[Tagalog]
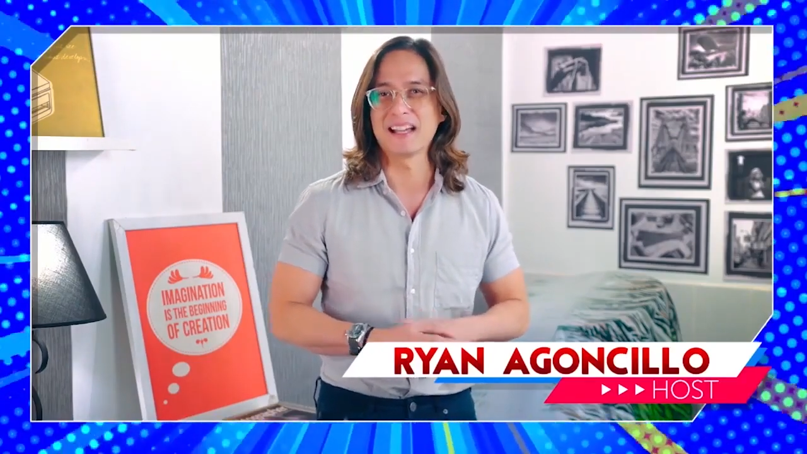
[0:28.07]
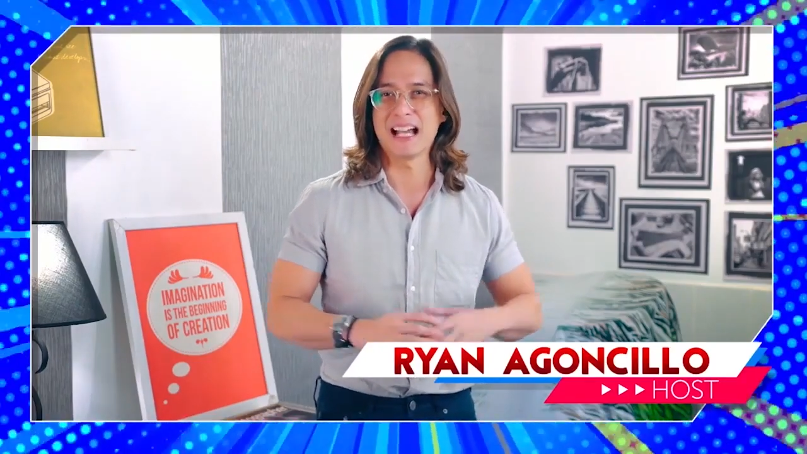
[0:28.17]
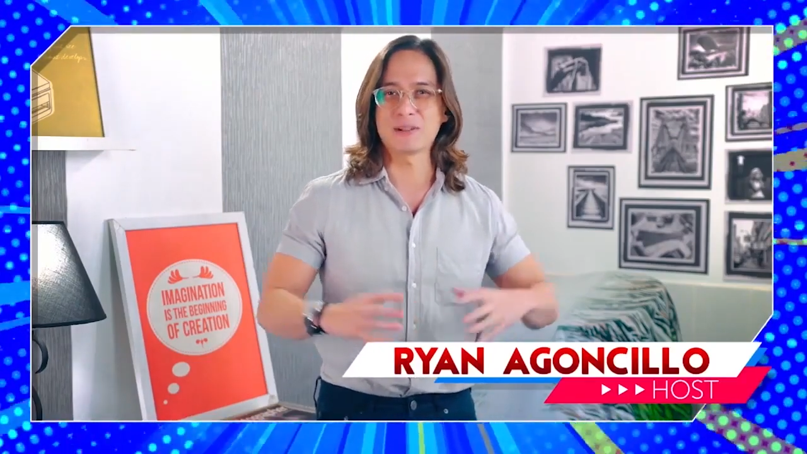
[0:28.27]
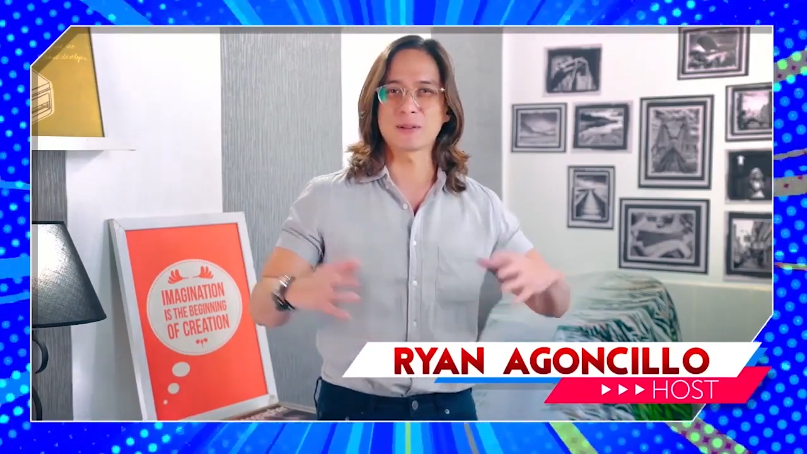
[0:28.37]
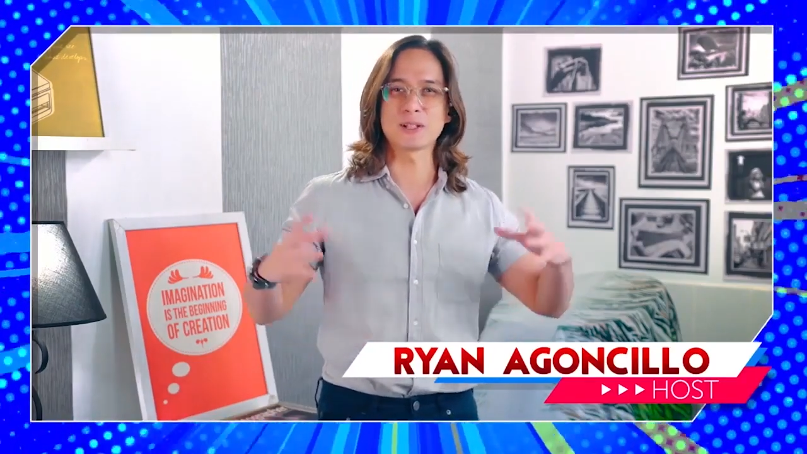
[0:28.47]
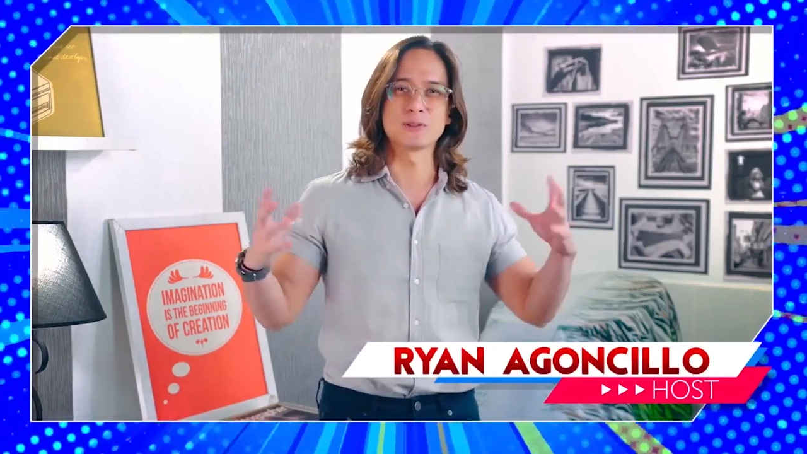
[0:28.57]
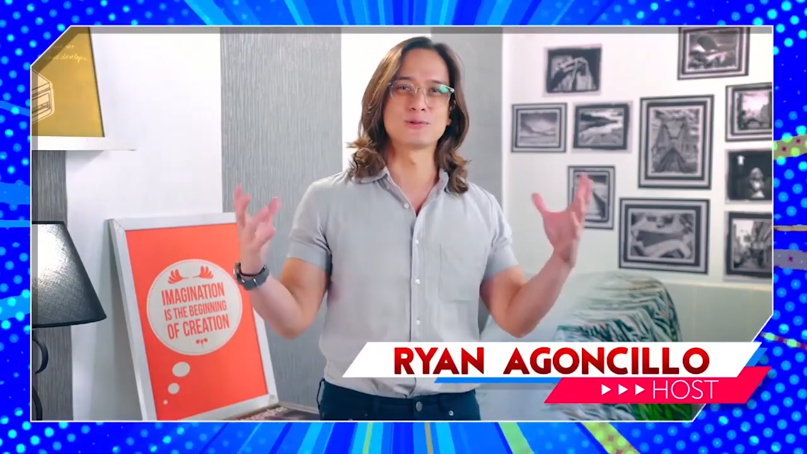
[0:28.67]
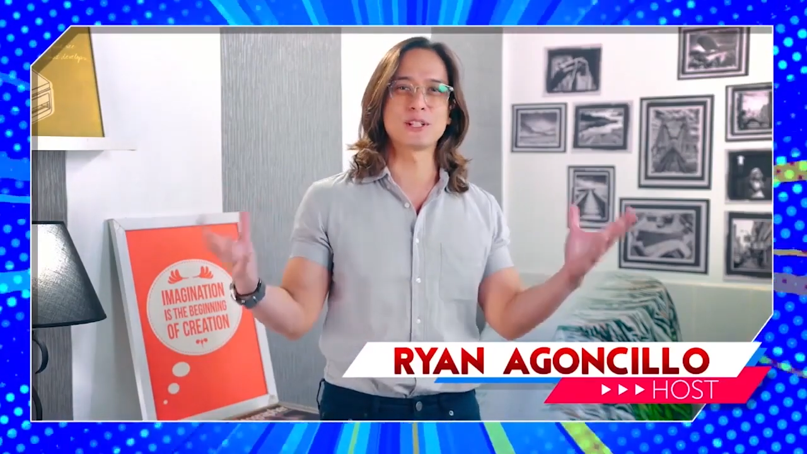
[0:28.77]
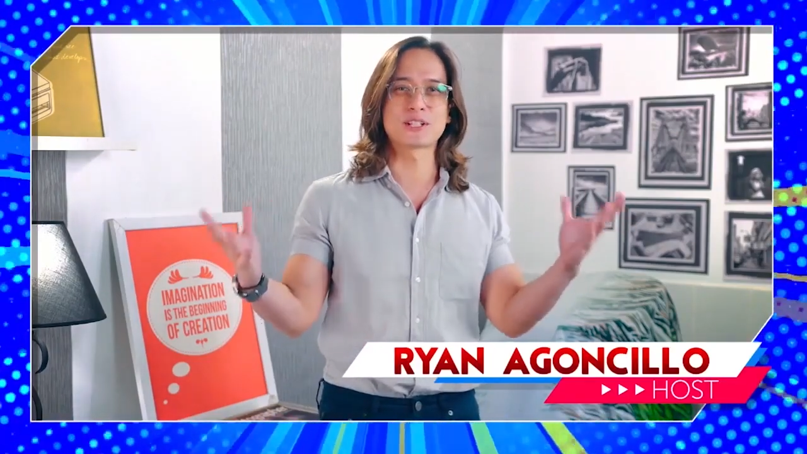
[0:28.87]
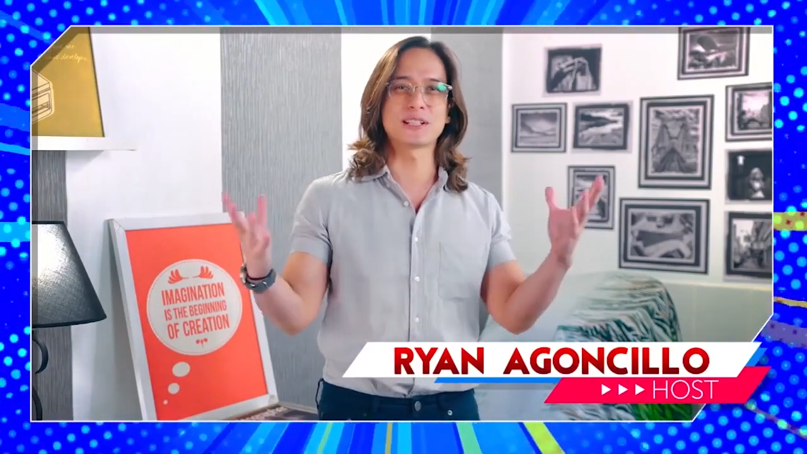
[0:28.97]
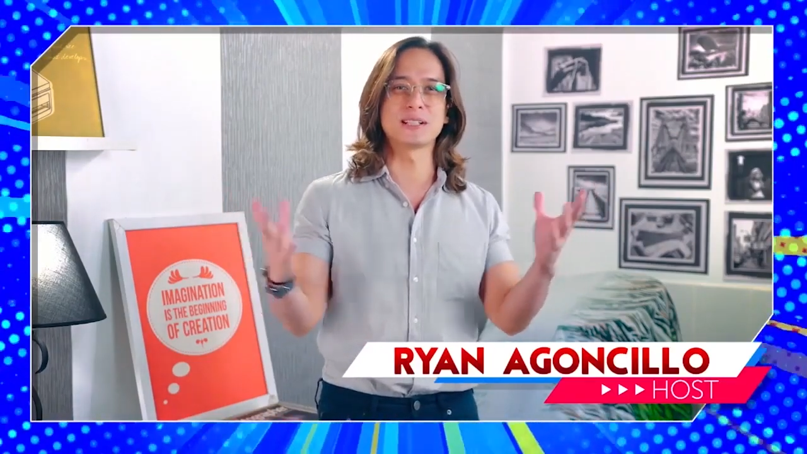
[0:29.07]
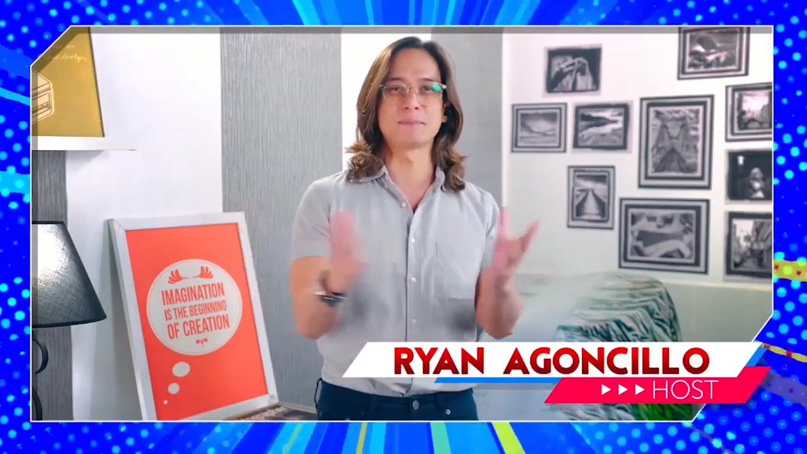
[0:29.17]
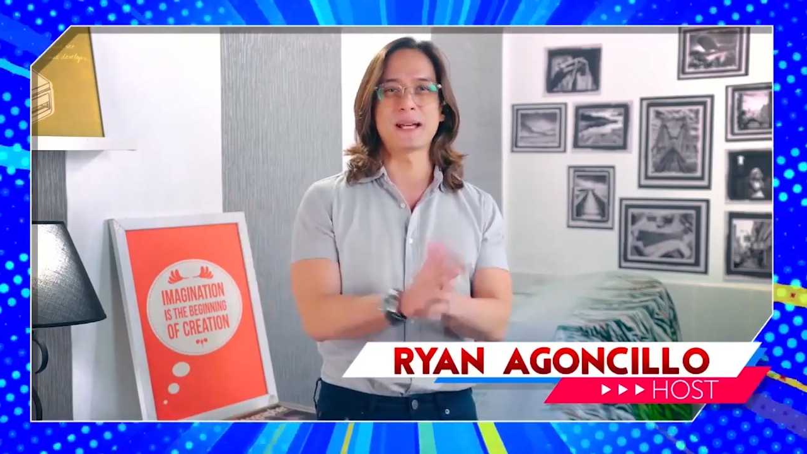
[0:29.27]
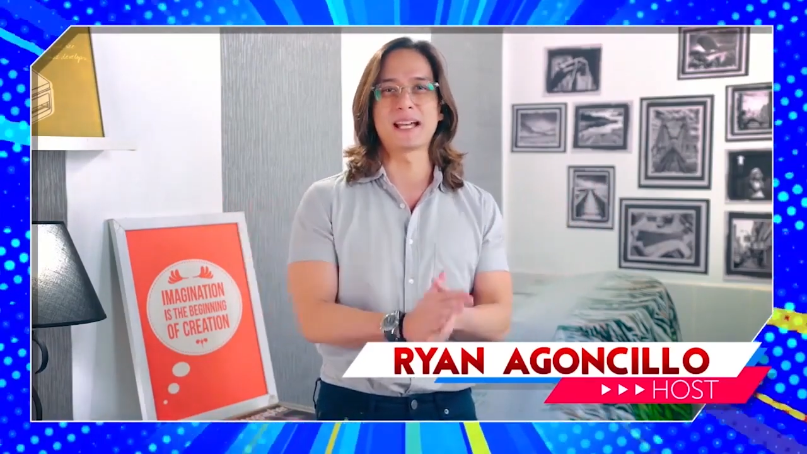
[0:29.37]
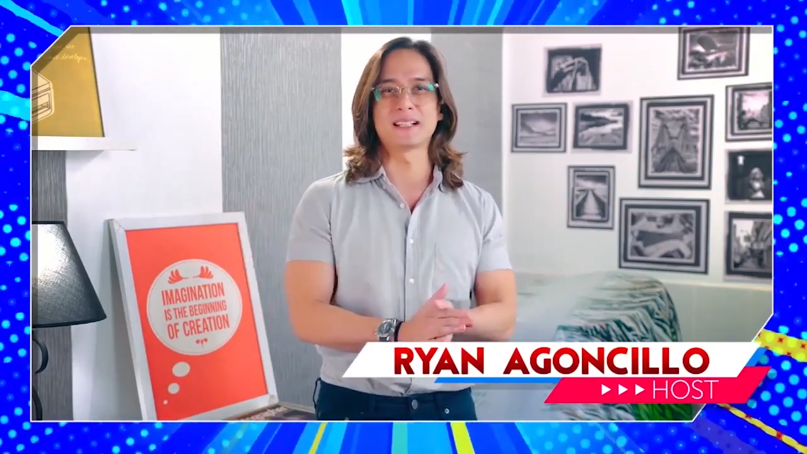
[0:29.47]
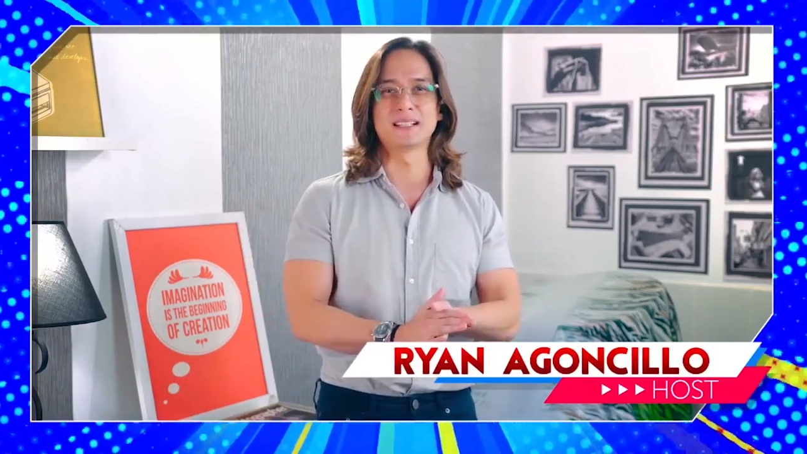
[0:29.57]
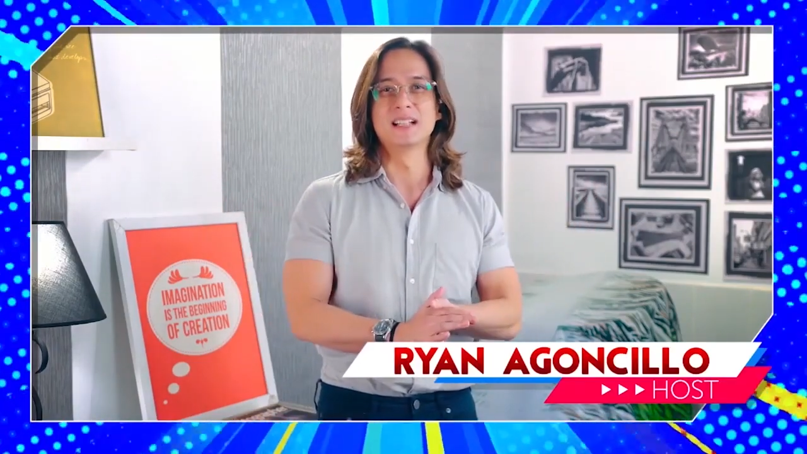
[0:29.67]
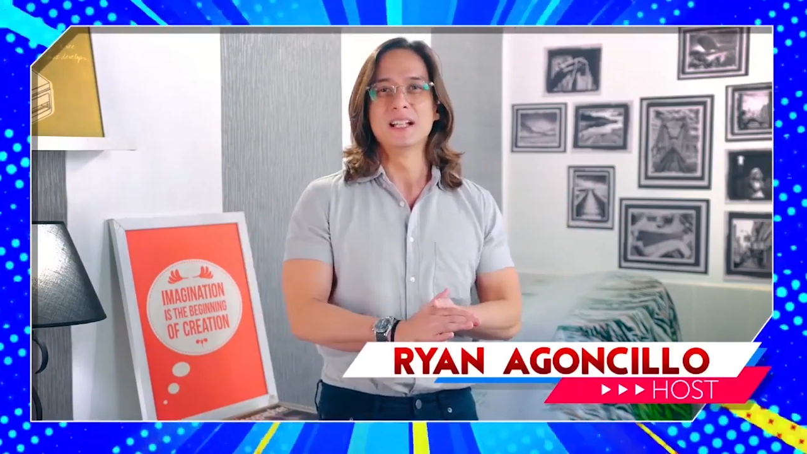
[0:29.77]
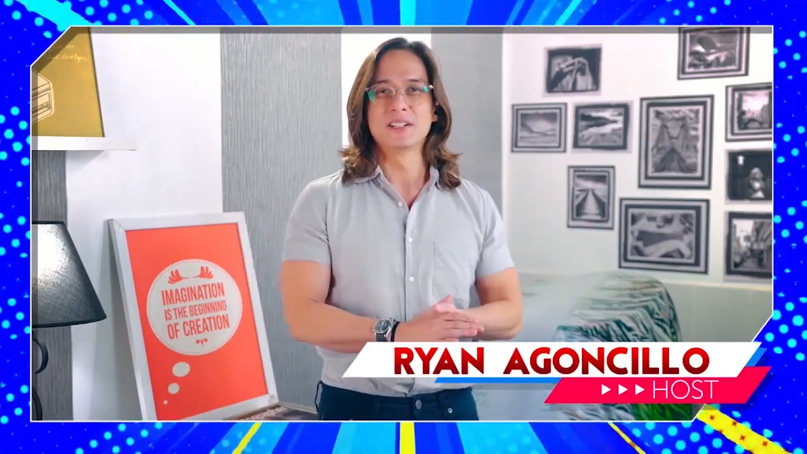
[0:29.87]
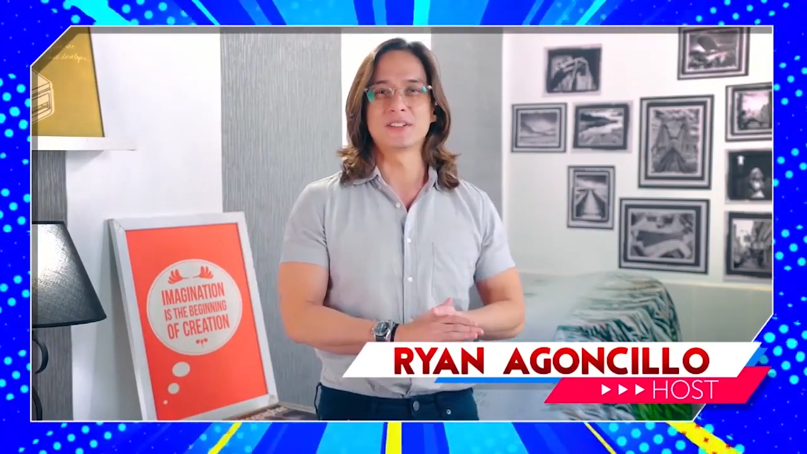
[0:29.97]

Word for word: our original panel,